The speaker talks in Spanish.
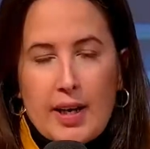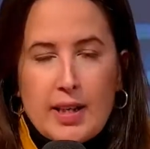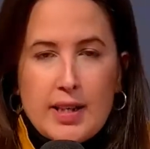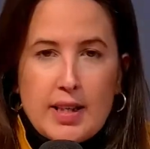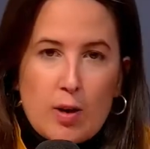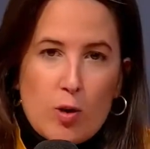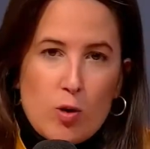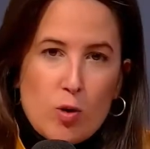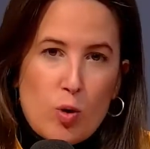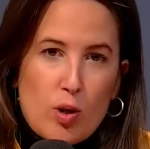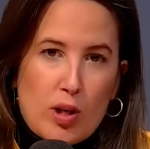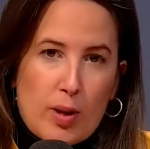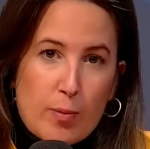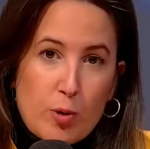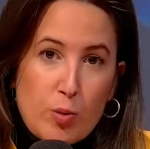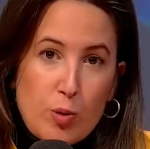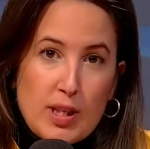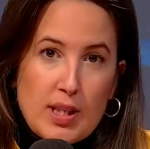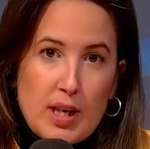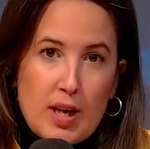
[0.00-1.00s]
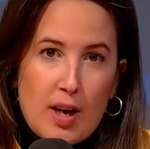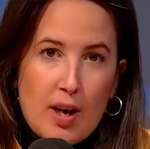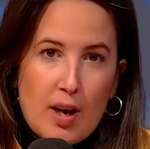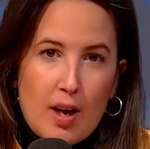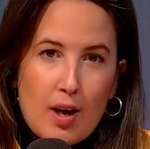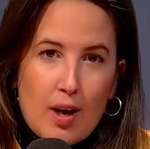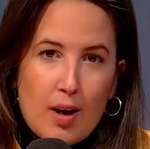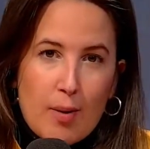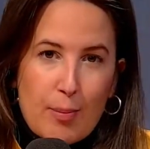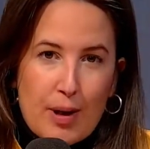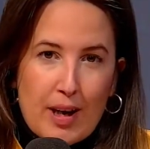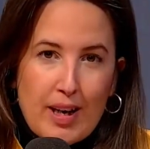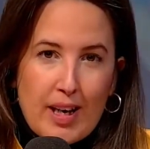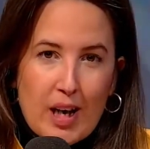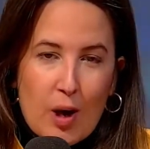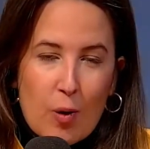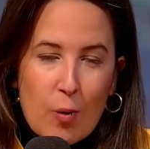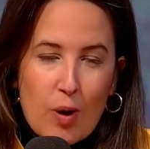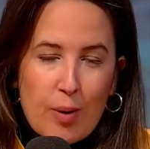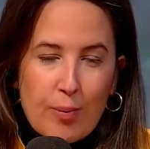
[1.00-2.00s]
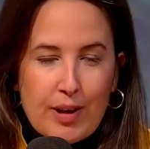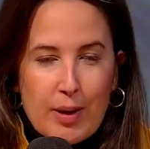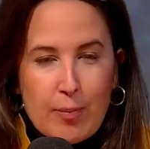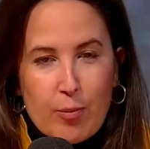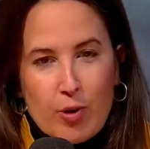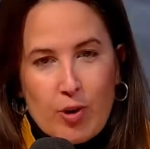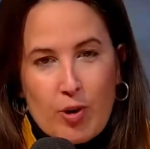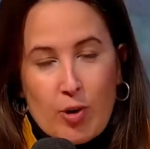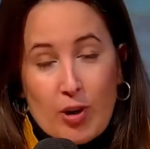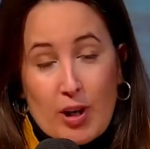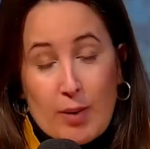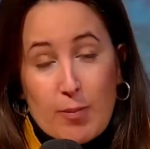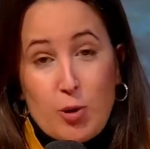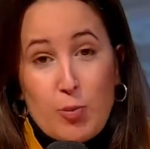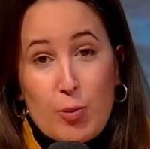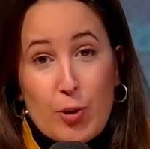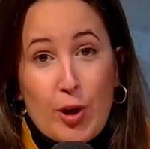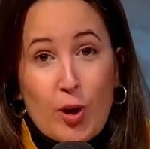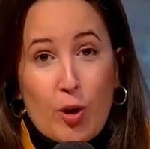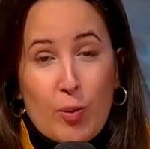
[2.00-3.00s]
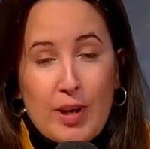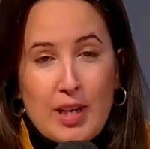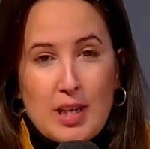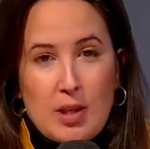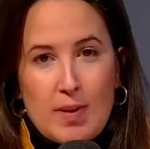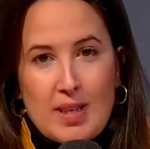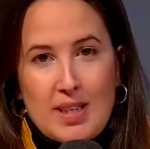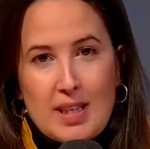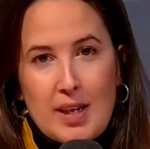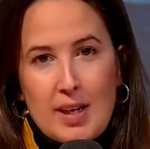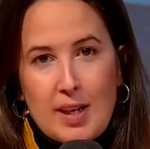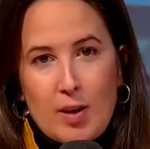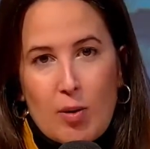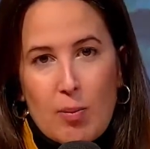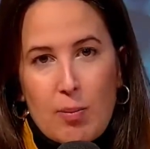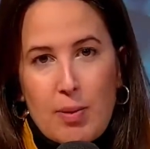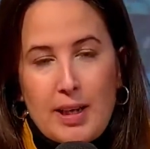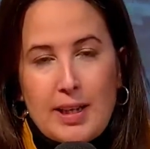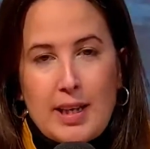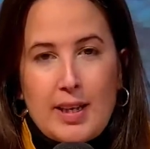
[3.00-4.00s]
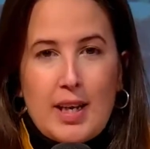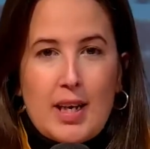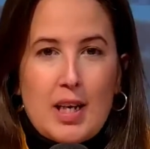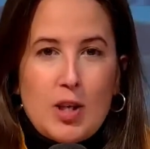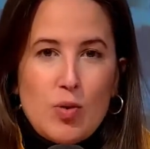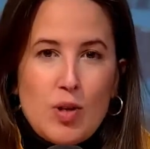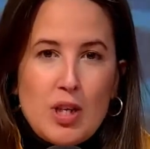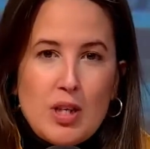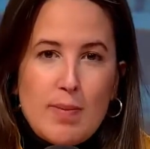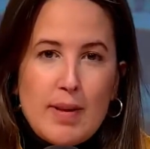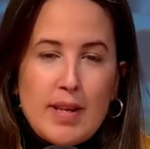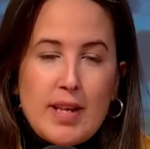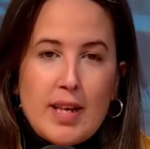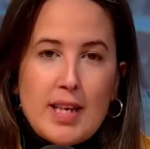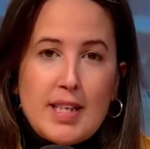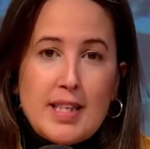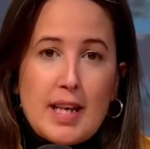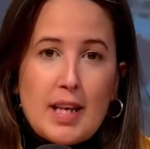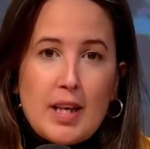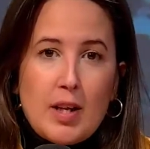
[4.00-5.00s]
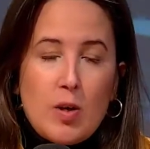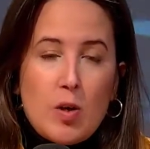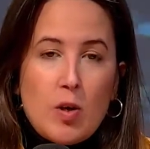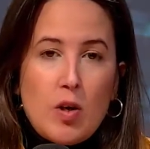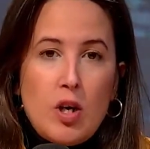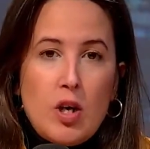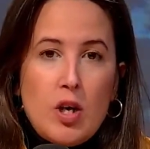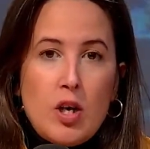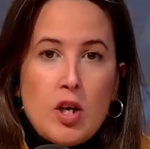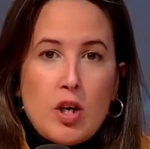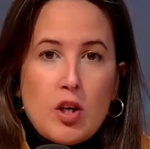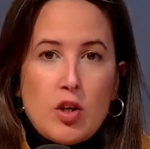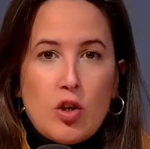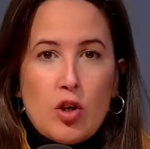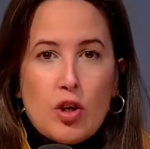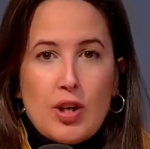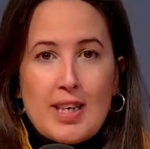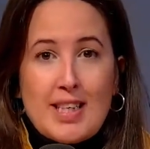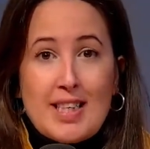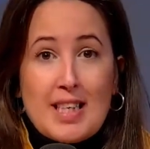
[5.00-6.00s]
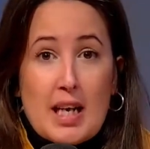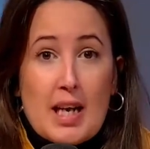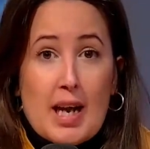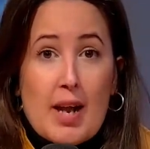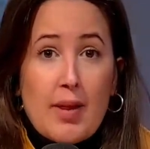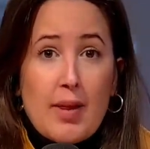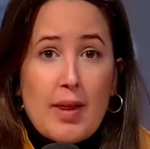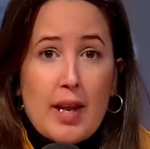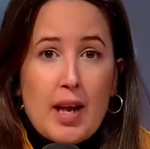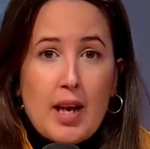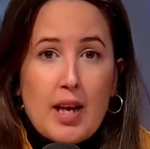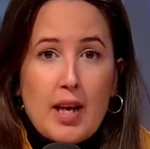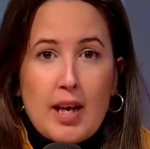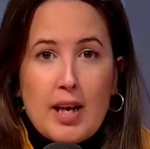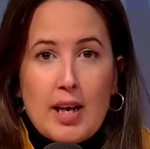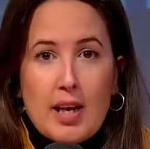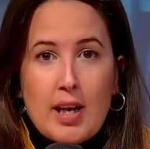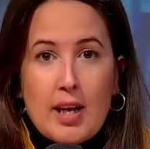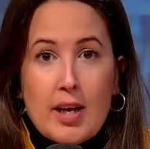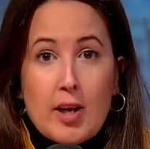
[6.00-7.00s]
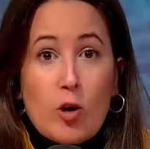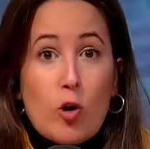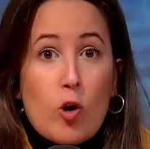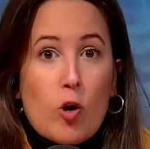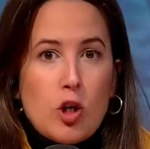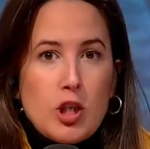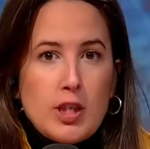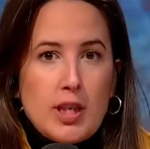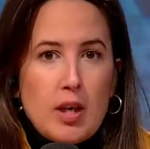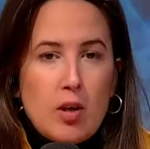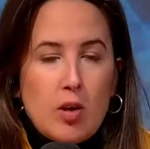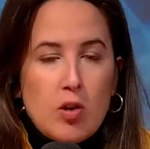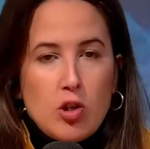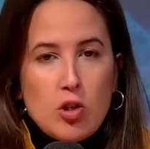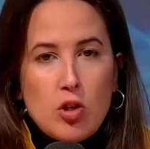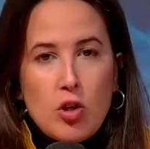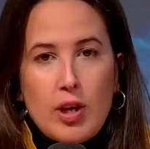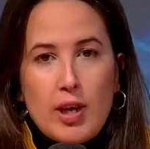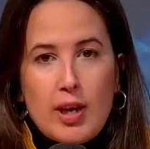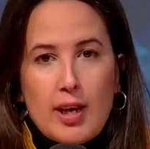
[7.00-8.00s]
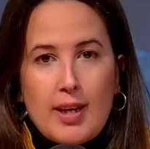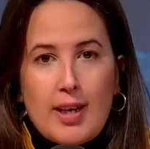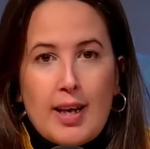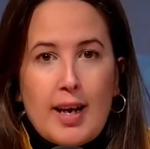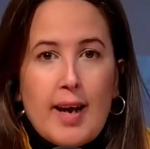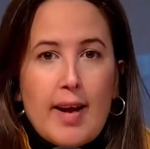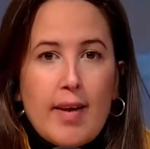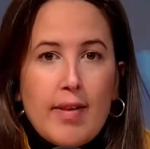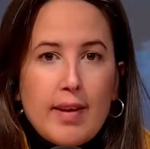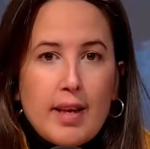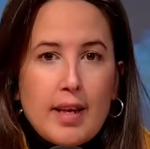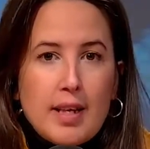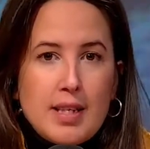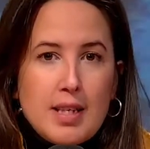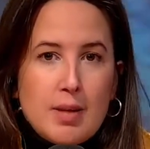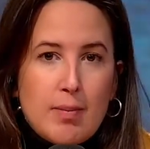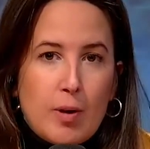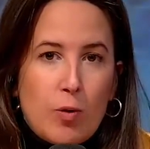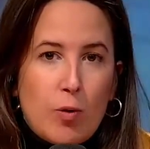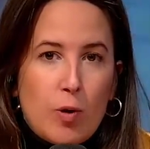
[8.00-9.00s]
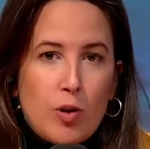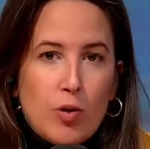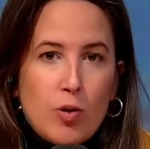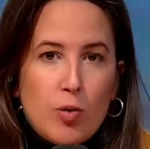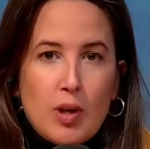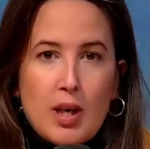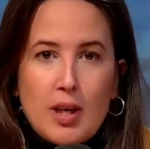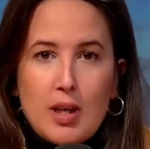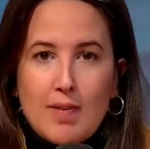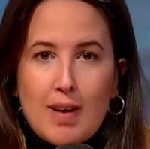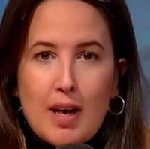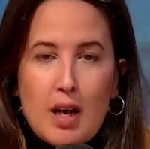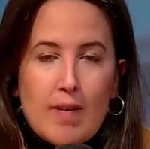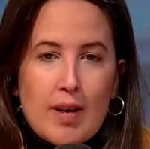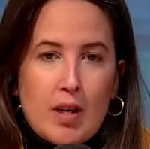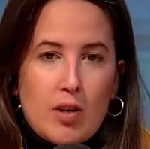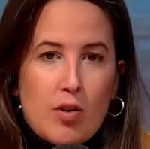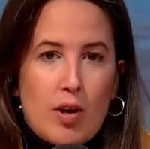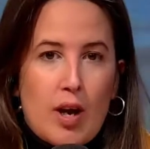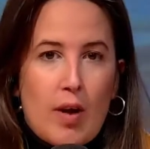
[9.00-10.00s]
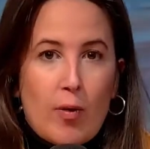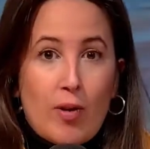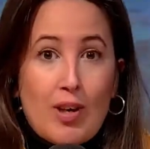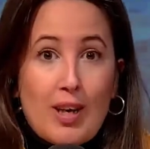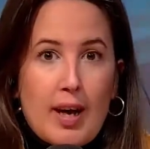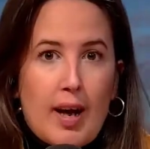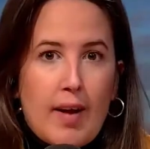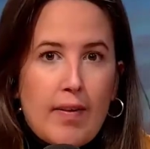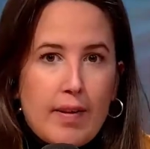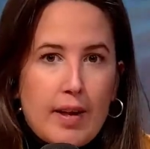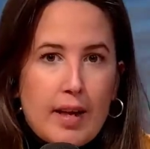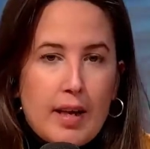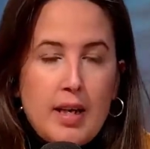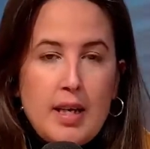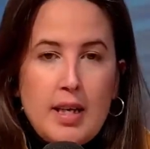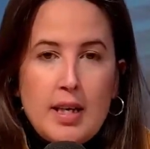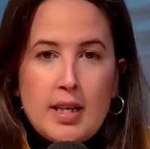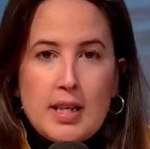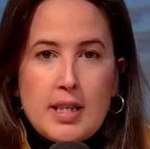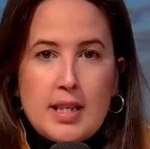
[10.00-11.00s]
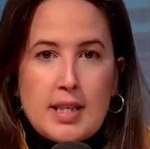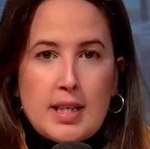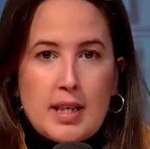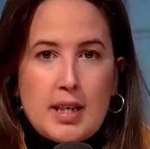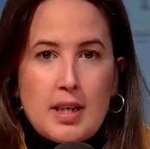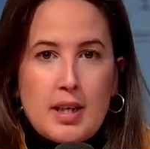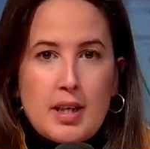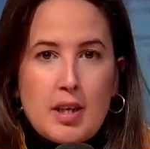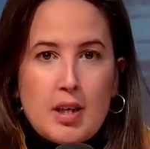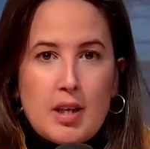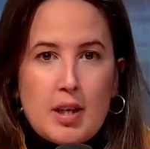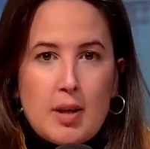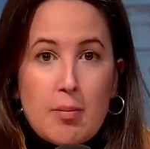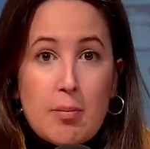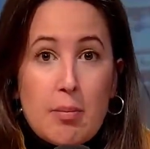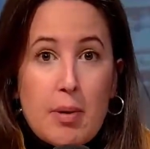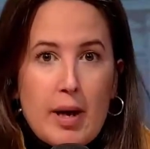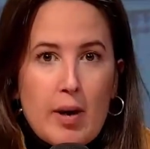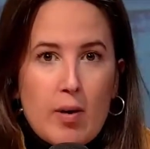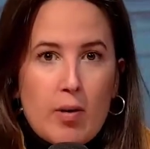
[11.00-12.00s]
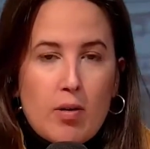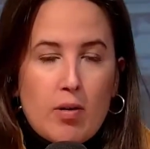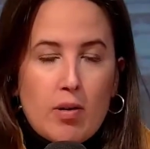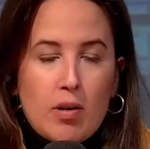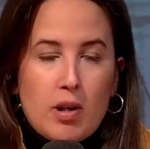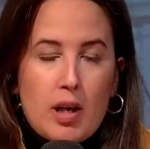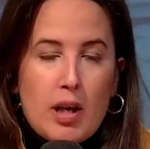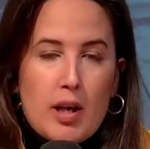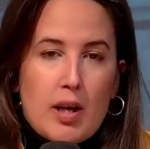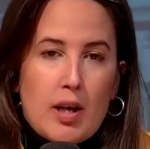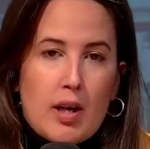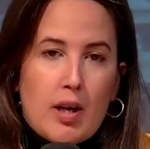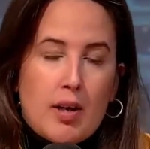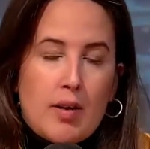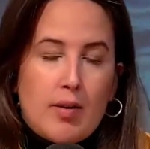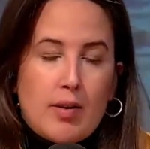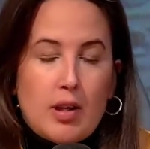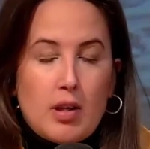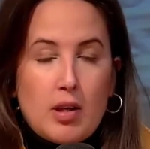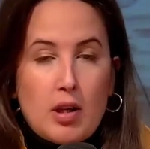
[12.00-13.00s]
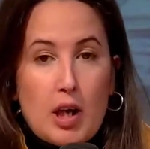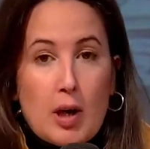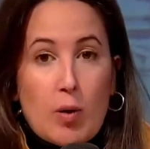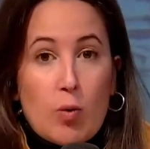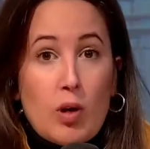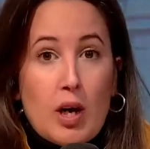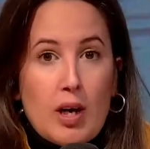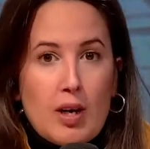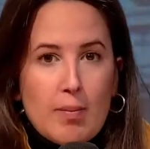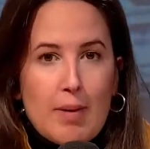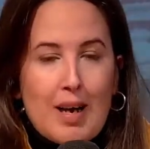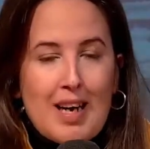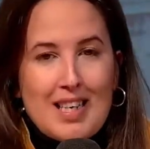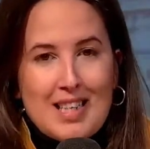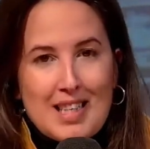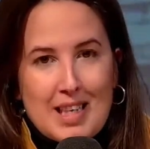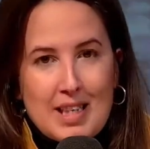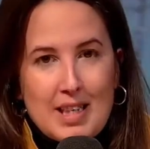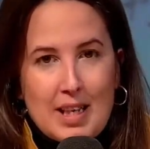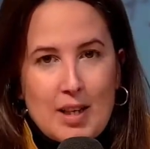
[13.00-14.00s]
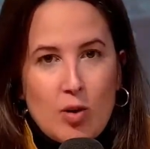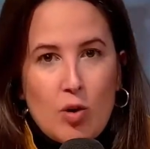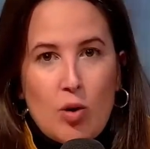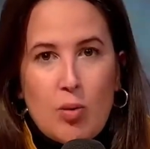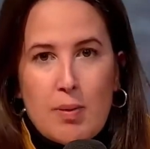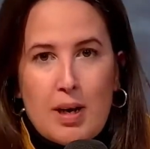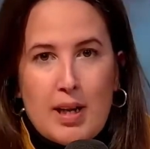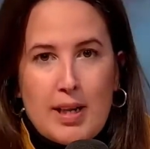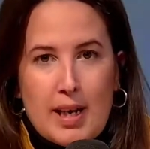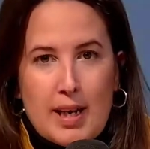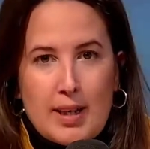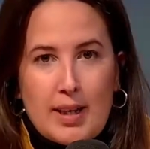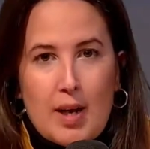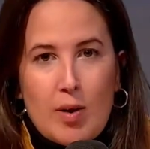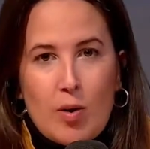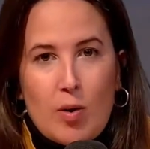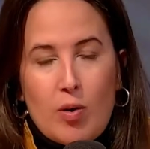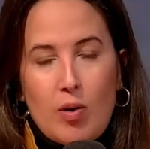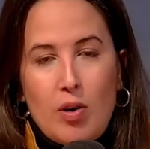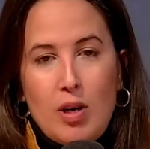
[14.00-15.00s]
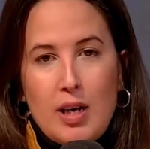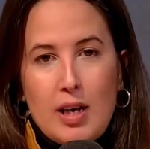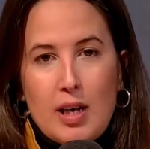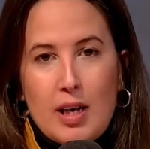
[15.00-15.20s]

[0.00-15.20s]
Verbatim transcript: si consultamos vuestra página web, que lo que hemos podido ver es bastante completa, tenéis una especie de sección donde se lanzan eh, consejos ¿no? de qué hacer si me encuentro un animal abandonado, qué hacer si veo eh, que un animal está siendo maltratado. ¿no?